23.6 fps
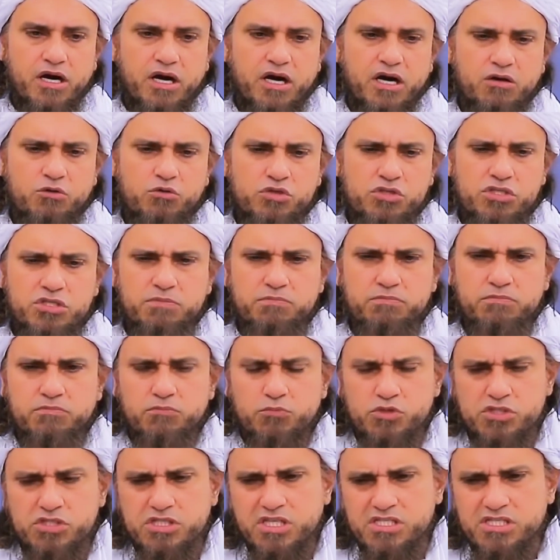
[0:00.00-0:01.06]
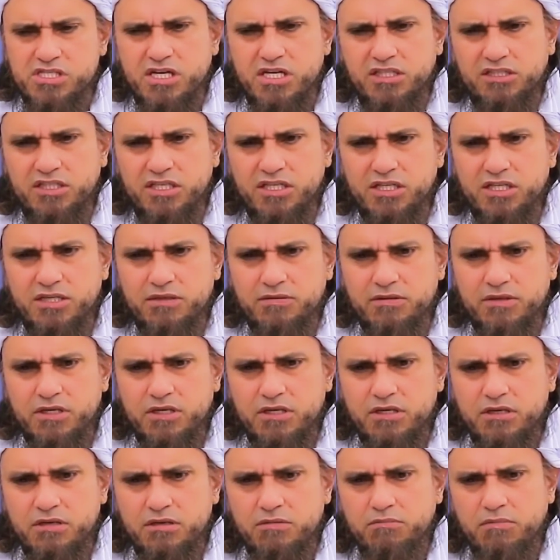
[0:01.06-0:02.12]
हाँ कुछ मुस्तना थी
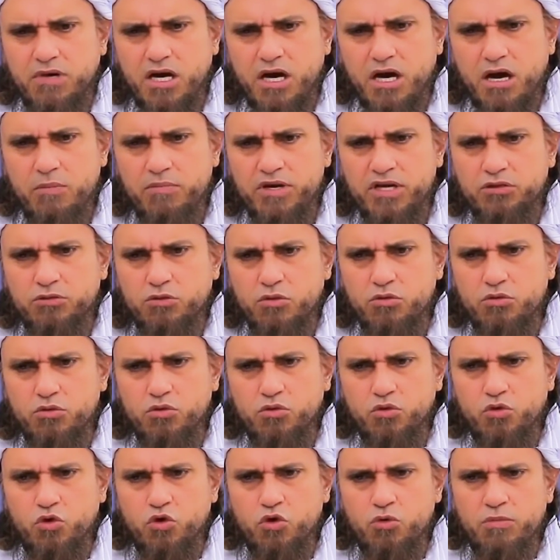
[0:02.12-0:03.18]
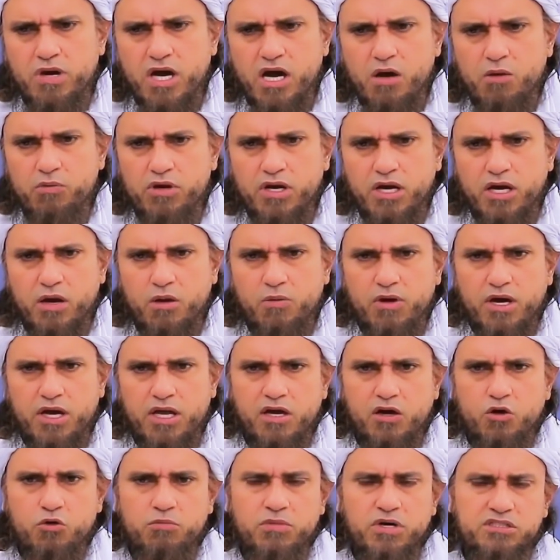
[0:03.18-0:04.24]
माँ हमलत ظहूरुमा अविल
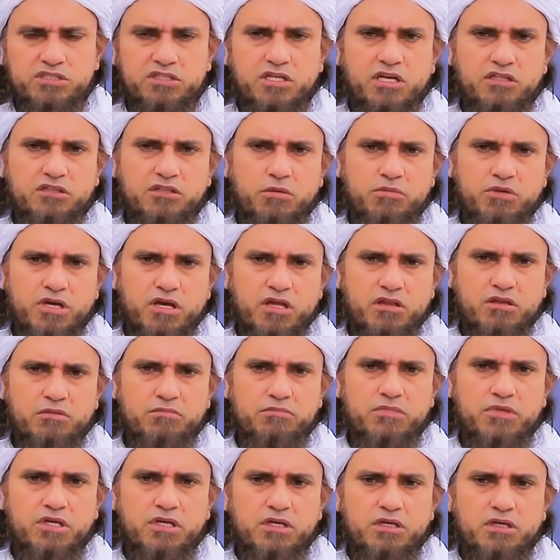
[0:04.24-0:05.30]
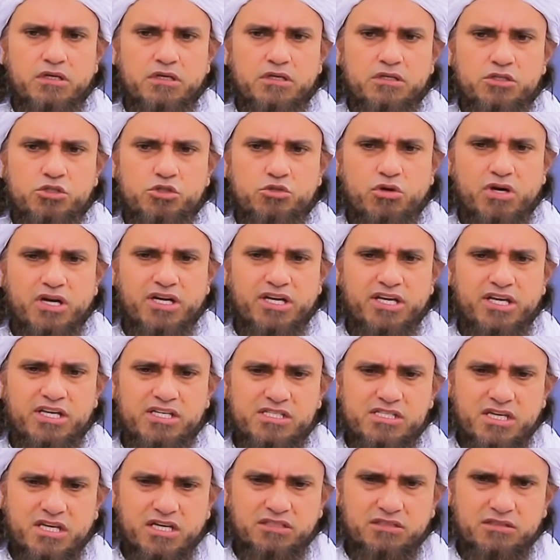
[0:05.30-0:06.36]
हवाया व मख्तलत आज़म जो हड्डी
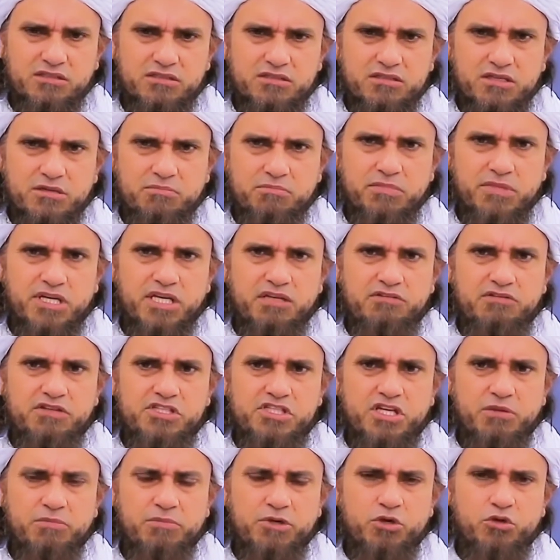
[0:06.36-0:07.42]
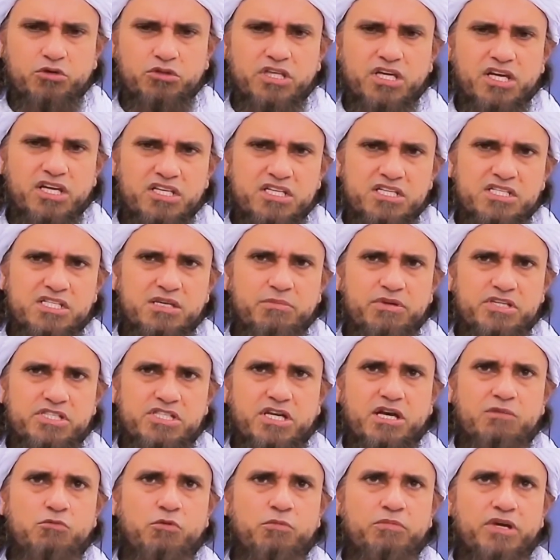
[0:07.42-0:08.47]
के साथ मिली हुई चर्बी होती है यानी जिससे
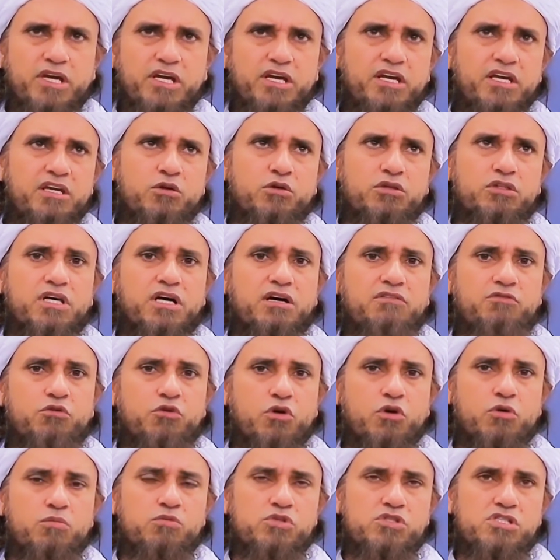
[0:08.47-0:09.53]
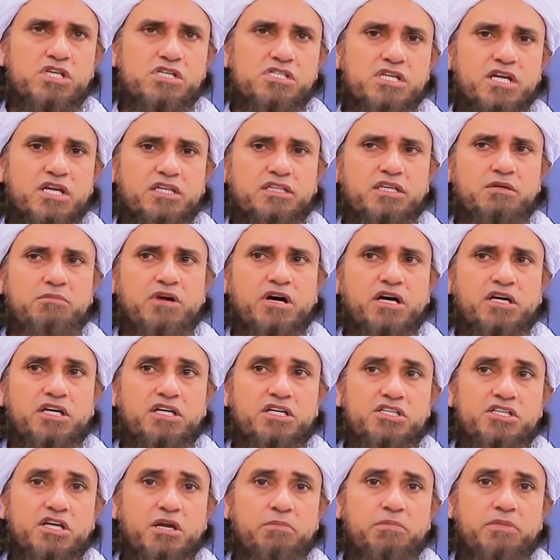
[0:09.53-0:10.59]
बचना मुमकिन नहीं होता वो मुस्तना थी
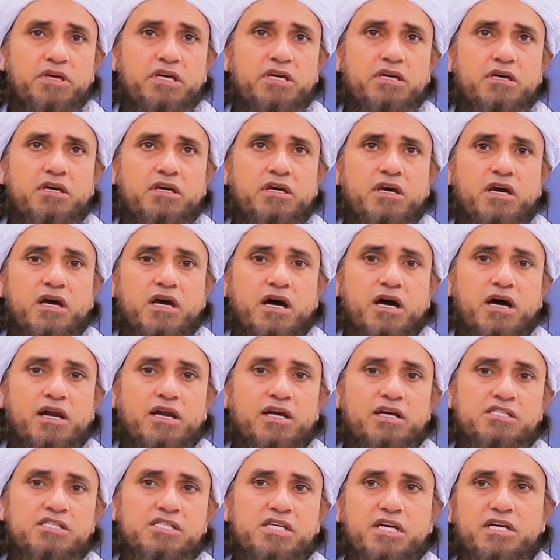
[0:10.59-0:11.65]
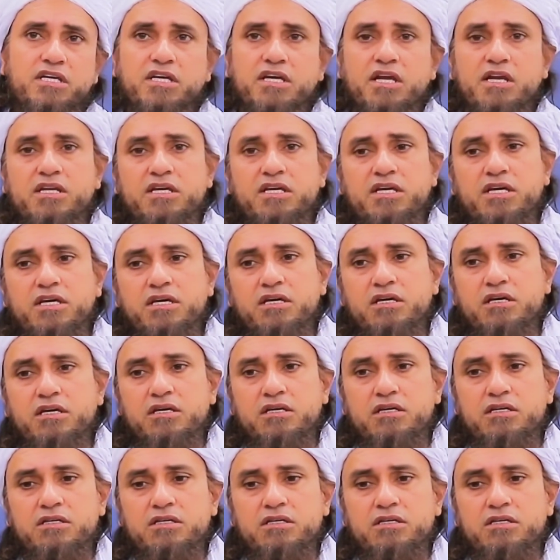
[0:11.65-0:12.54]
बाकी चर्बी अलग से इनके लिए